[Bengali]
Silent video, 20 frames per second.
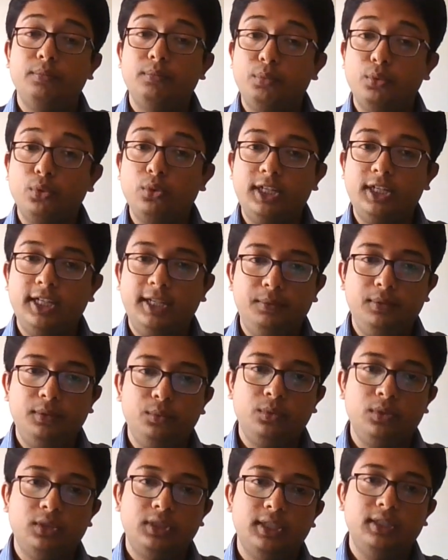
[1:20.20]
পুল টাইপের
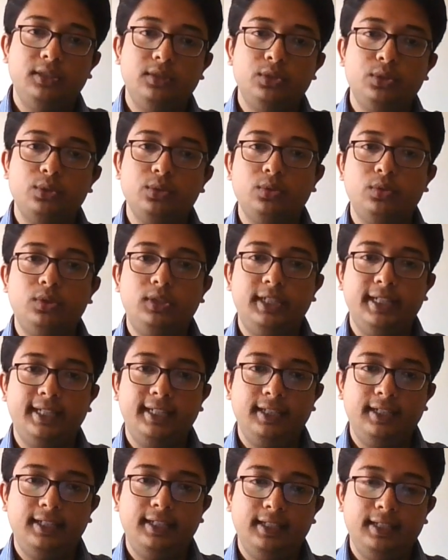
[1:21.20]
মধ্যে শুধু
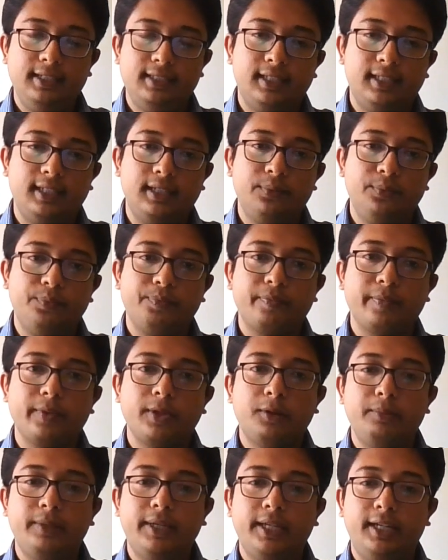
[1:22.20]
টেনে নিয়ে যায়
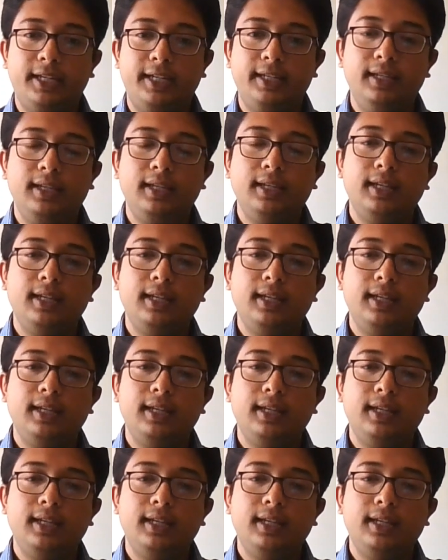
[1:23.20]
মানে